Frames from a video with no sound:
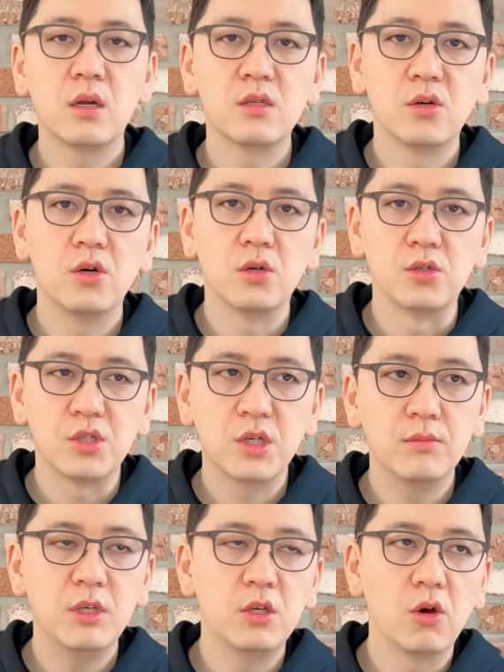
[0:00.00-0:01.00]
그래서
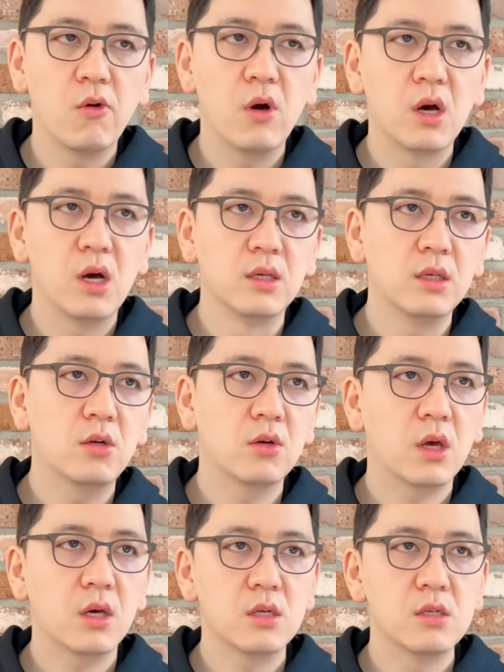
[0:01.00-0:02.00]
지금 이 영화가
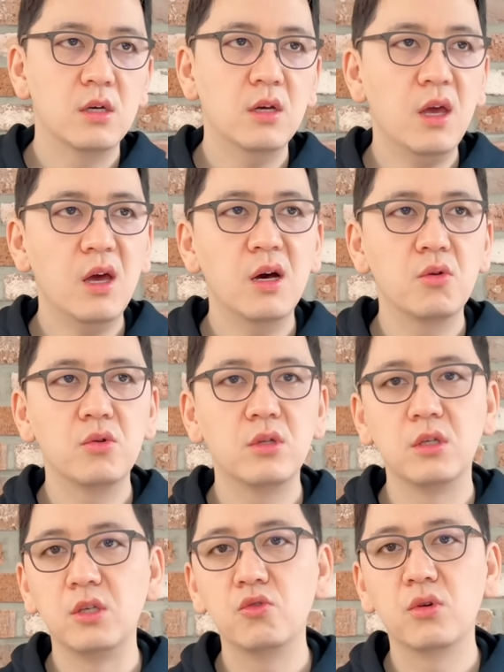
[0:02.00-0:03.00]
이렇게까지 흥행하고
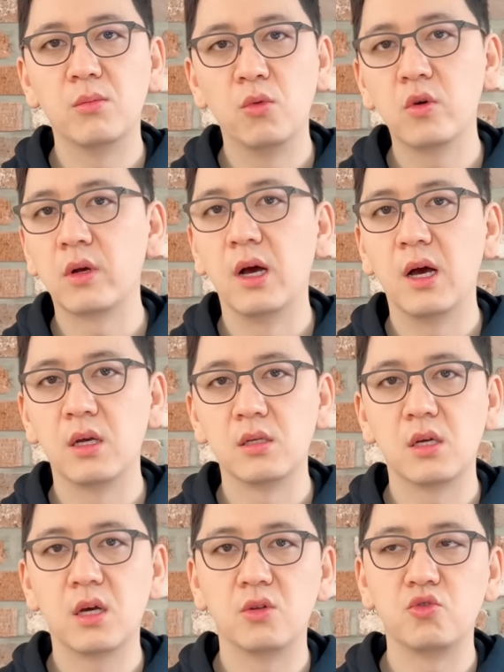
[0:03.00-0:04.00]
있는 이유가 뭘까
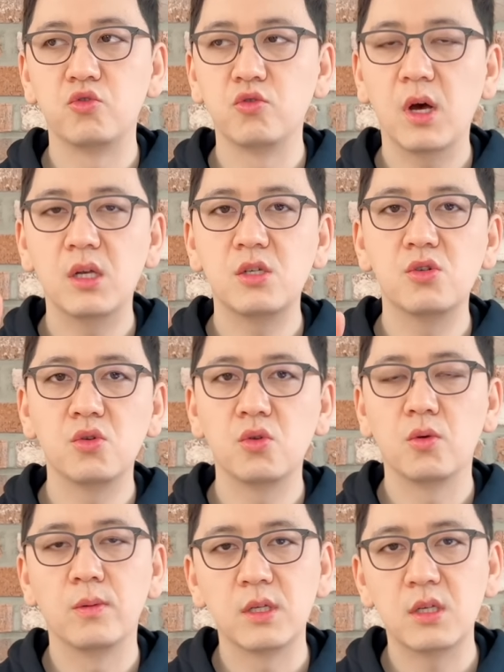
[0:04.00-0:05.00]
제가 두 가지
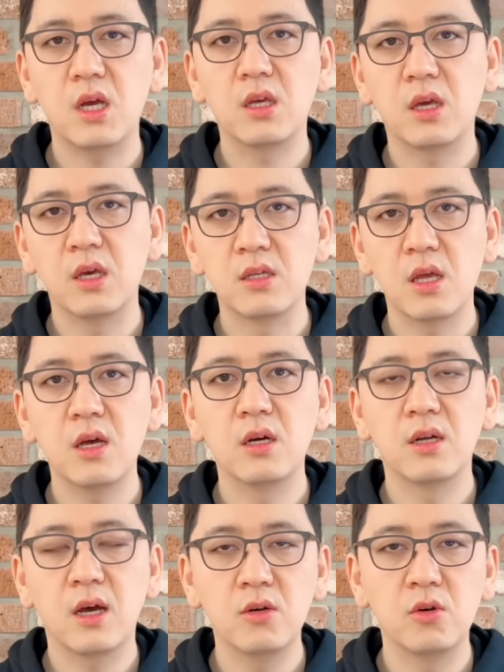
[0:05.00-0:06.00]
정도로만 짧게
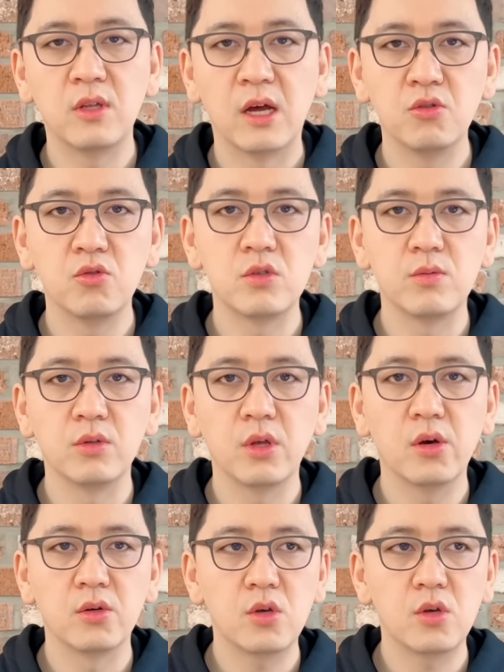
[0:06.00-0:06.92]
생각을 한 걸 나누고 싶은데요.